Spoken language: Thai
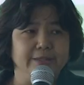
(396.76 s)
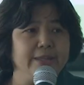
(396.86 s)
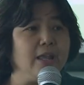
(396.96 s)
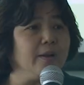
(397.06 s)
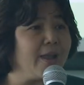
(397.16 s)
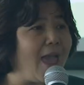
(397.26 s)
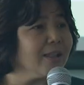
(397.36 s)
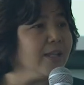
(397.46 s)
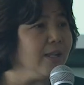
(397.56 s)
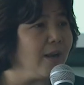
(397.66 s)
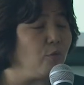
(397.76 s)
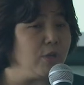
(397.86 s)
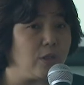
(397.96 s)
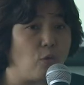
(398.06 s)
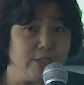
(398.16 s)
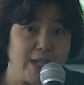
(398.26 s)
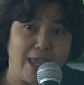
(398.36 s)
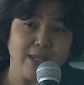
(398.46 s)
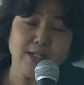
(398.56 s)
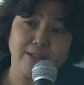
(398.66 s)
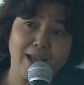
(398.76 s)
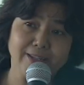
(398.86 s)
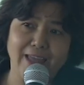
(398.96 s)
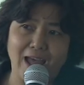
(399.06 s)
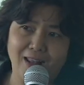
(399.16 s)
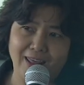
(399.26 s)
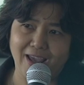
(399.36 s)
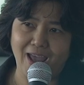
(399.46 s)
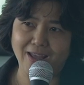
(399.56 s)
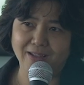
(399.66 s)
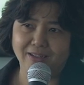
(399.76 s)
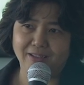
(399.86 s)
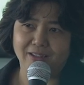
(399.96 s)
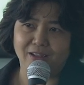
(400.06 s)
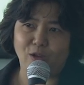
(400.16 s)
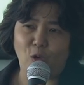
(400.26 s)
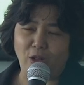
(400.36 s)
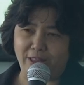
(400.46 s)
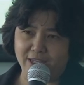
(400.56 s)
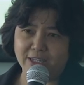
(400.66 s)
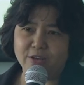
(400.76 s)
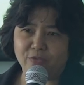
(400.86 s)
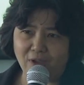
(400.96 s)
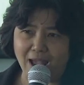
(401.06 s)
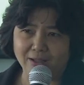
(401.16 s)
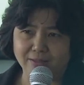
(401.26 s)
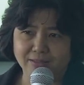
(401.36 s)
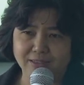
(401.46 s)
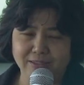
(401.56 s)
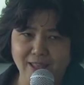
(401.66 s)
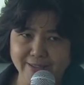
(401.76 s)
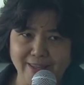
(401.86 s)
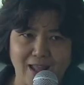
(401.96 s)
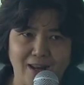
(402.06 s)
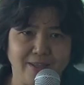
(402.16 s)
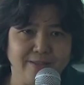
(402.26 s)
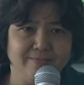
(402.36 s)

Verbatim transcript: สิ่งแรกที่เราจะต้องใช้คือทักษะอะไรคะก่อนที่จะฟังคือทักษะอะไร